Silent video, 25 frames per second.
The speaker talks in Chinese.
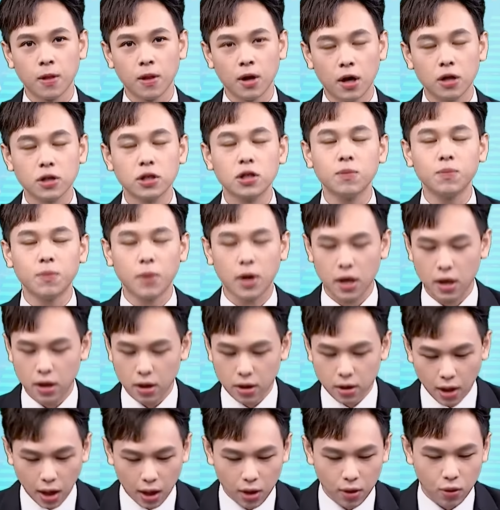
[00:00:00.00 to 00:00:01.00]
而是每一
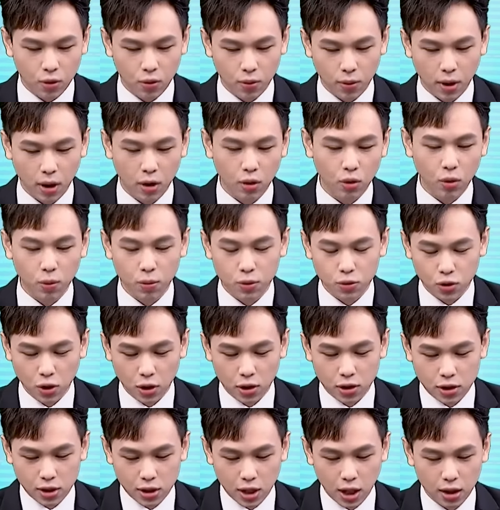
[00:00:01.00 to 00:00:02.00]
档股票我们赚
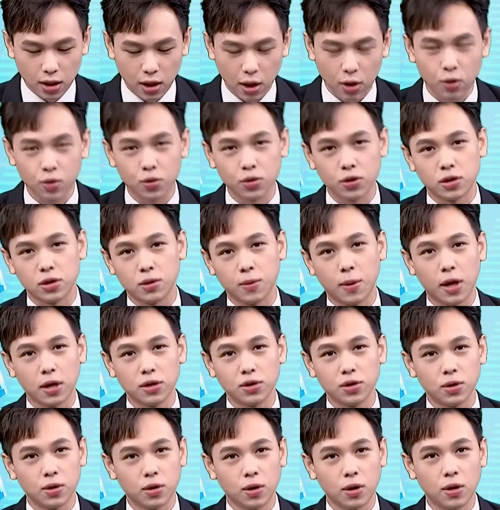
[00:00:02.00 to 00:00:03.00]
个三到五十趴
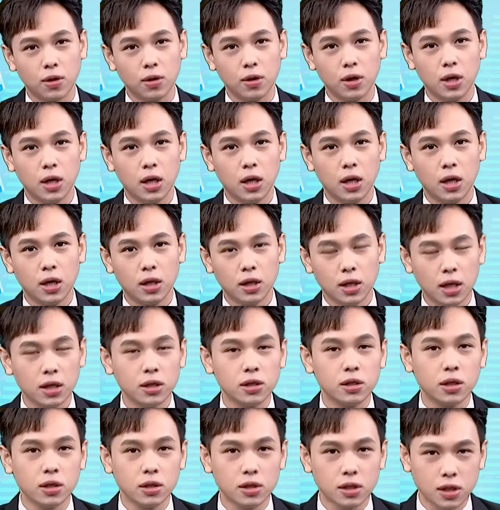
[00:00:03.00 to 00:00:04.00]
就够。但是
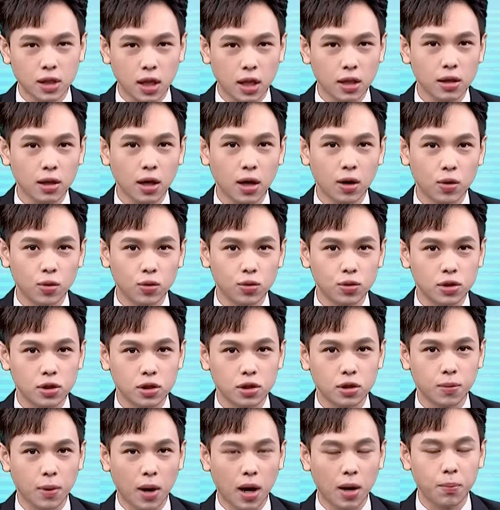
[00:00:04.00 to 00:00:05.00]
这三到五
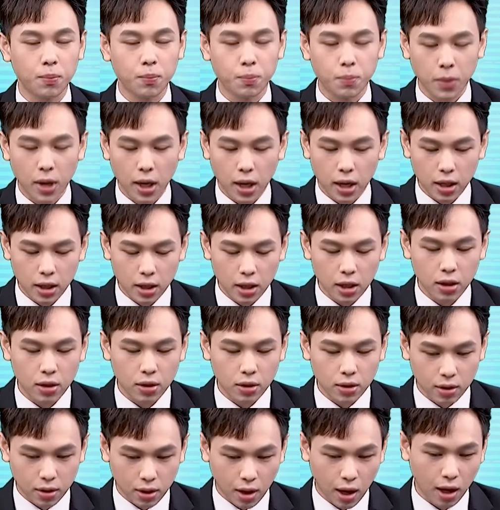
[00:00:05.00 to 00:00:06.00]
十趴，每一
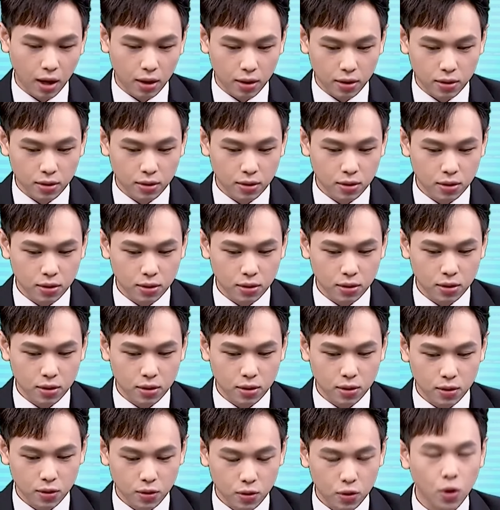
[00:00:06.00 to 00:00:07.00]
档
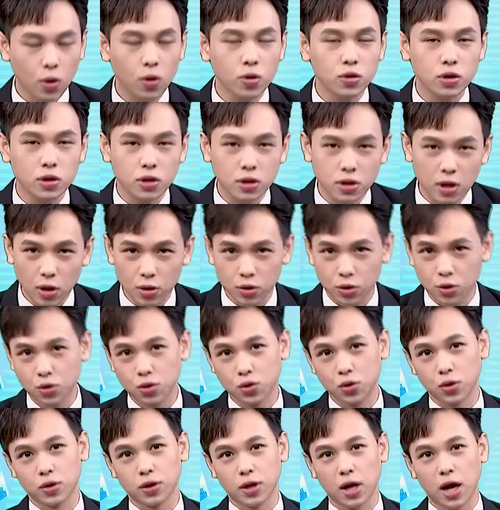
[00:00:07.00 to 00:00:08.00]
都是要去
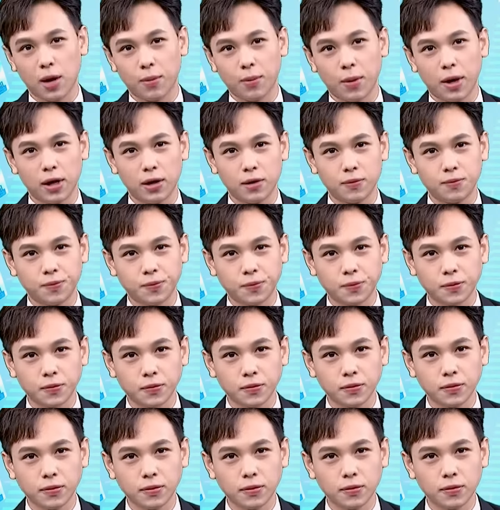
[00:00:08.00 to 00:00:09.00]
做大买，
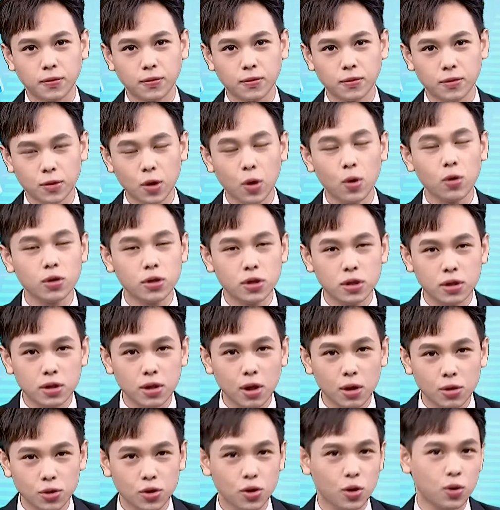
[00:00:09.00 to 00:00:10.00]
都是
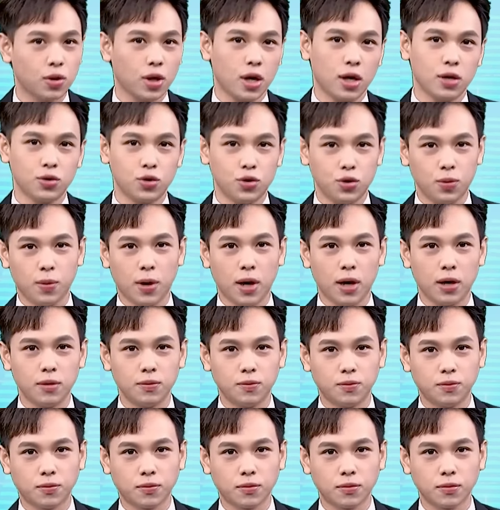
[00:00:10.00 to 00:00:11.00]
要重压去买，
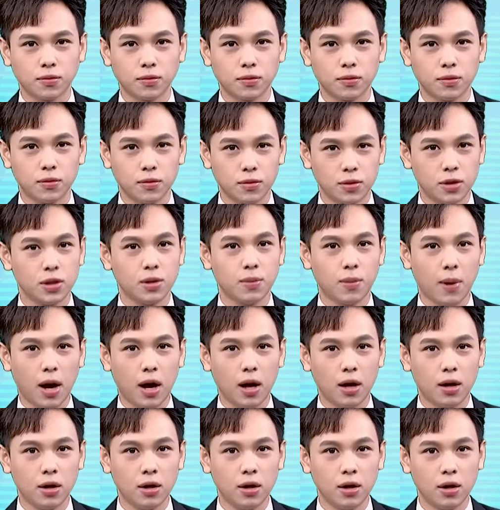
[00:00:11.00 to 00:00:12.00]
是
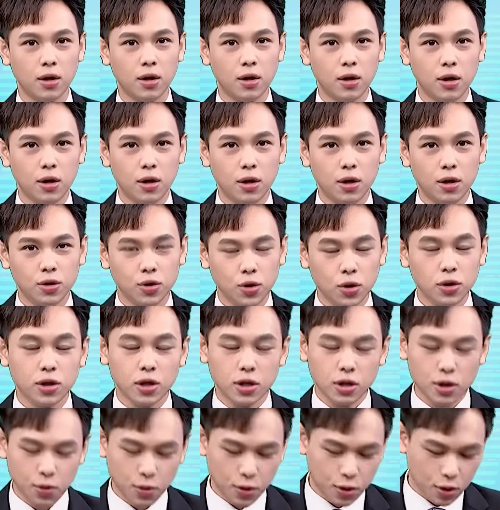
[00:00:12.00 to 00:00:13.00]
吧？所以
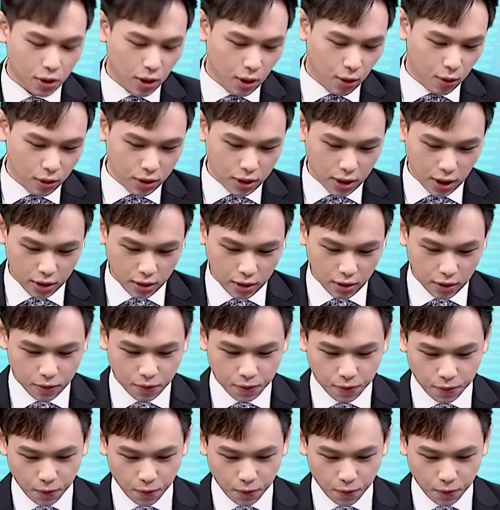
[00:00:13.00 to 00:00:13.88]
这是不是就像我讲的，